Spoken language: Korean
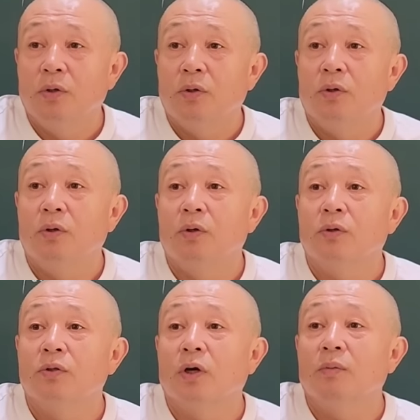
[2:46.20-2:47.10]

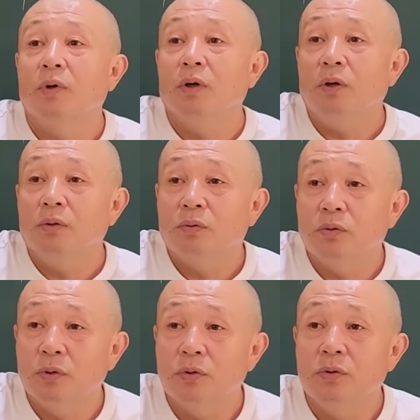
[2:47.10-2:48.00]
어, 그 다음에 또
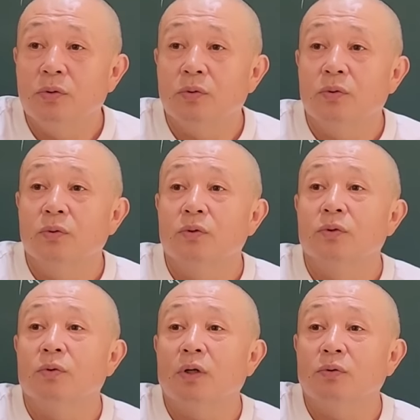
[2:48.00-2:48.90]
정신적으로도
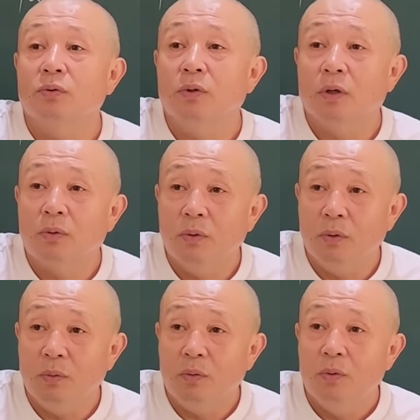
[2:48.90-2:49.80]
어떤 활동을
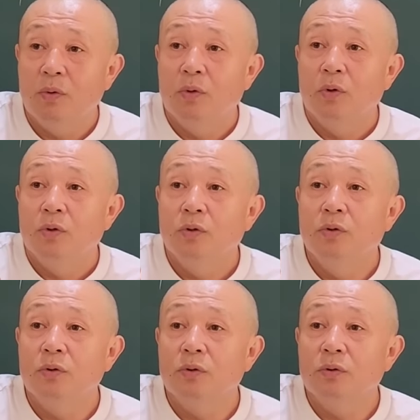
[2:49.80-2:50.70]
하고,
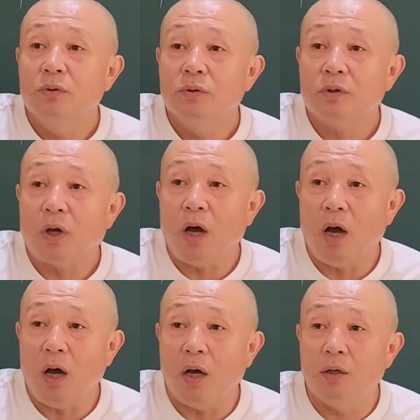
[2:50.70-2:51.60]
이런 거를
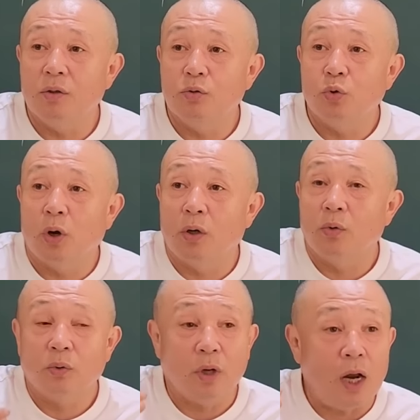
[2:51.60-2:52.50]
다
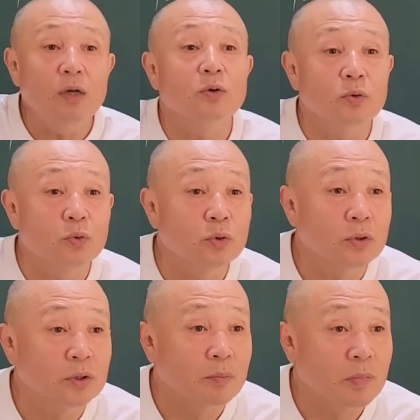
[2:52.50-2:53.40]
조화롭게 하려고
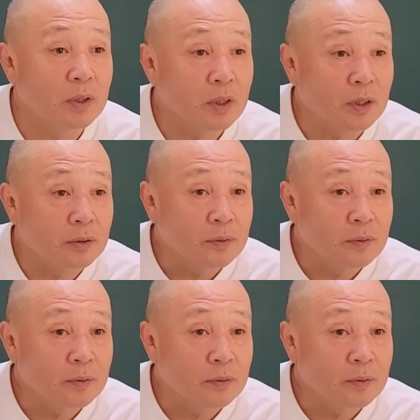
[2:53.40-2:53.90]
노력한단 말이야, 나는.